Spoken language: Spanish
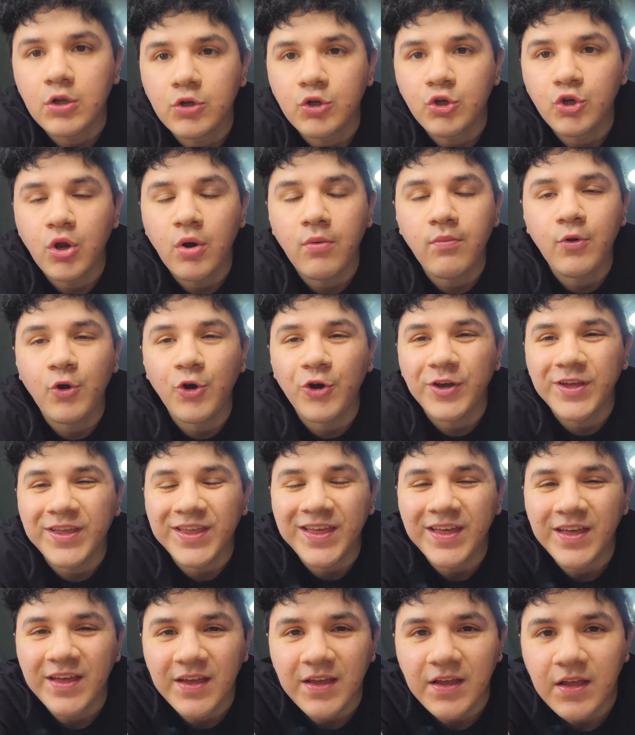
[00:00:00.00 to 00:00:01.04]
No
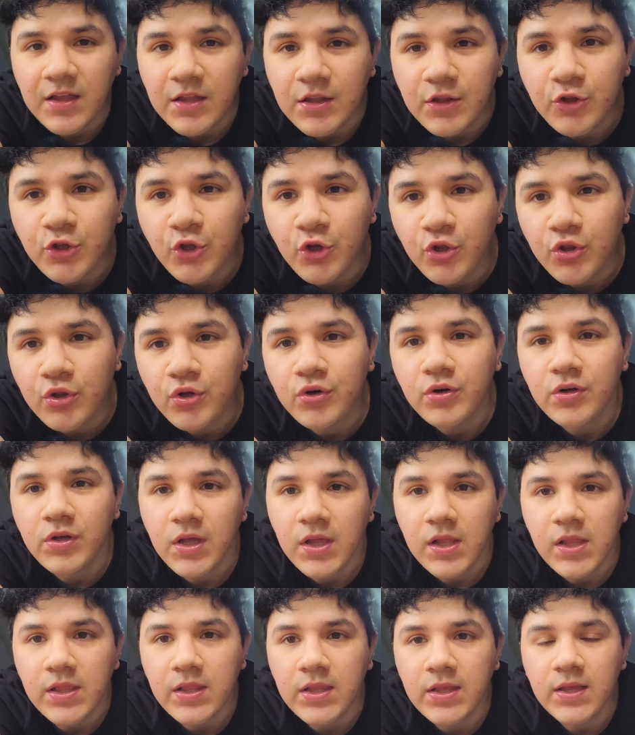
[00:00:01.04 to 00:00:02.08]
blogueé en todo
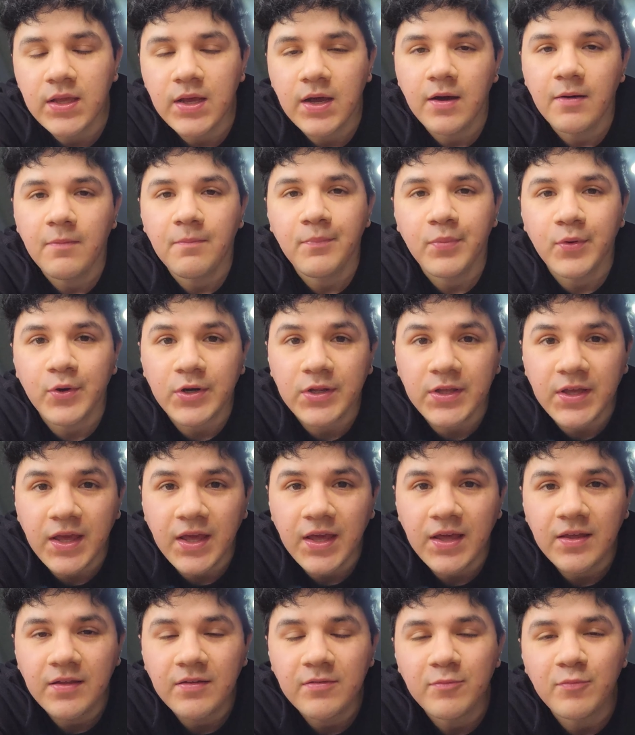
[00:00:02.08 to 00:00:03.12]
el día. ¿Por
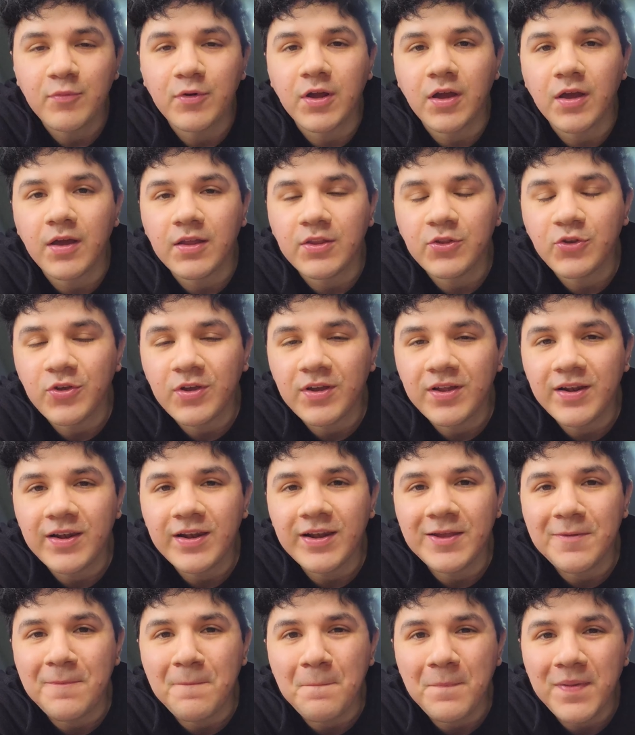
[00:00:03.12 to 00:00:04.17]
qué? Porque estoy
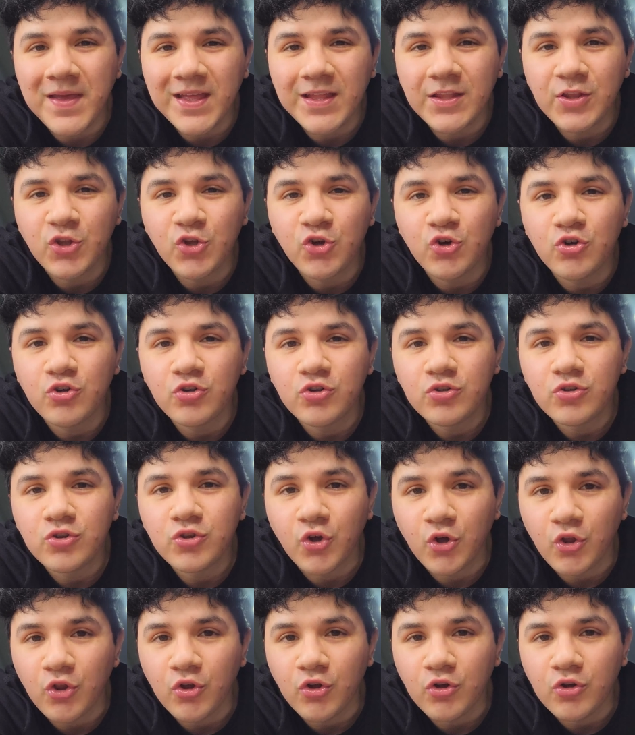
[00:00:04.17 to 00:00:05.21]
limpiando
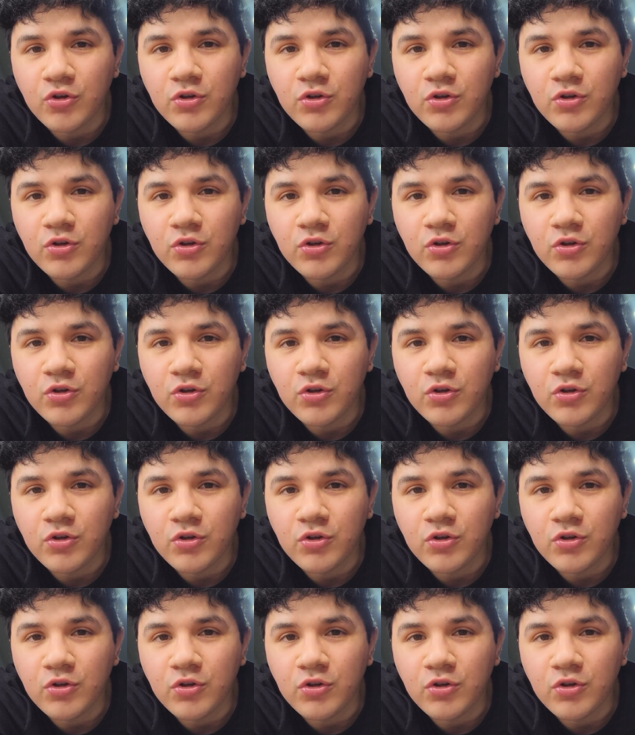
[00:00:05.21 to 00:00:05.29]
todo.